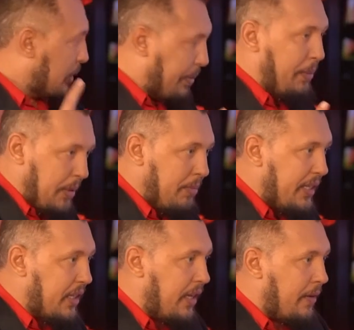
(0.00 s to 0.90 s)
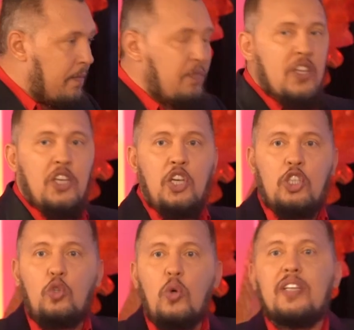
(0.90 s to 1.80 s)
Теперь понимаете, да? И
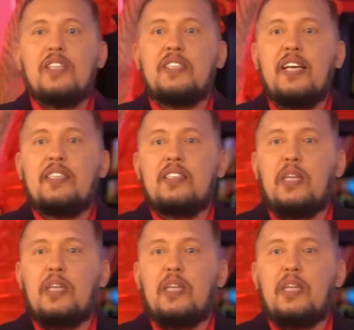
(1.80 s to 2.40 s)
кто-то за это